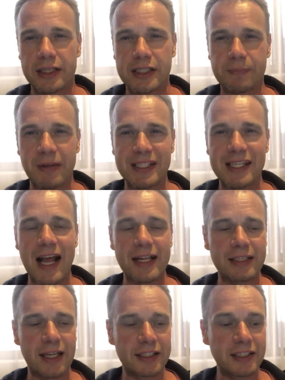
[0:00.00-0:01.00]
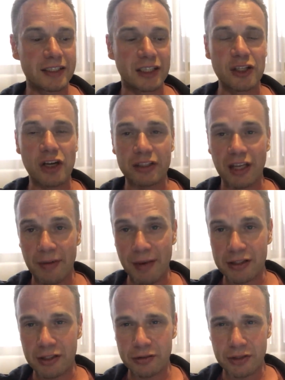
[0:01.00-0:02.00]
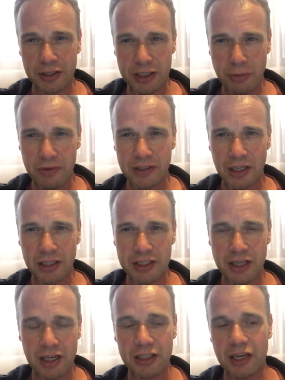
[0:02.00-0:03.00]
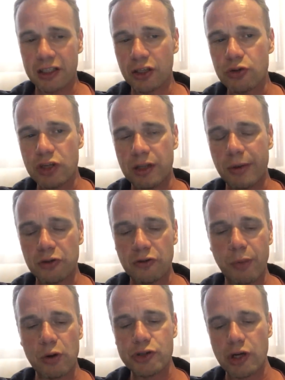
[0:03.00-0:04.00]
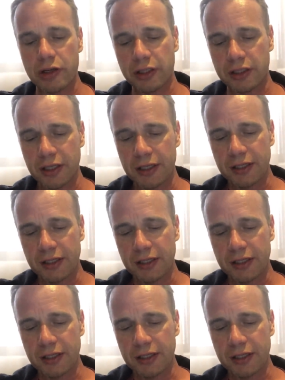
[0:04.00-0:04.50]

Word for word: specjalne, nie tylko telemetrii, które też było w internecie, ale generalnie dużo tematów poruszonych.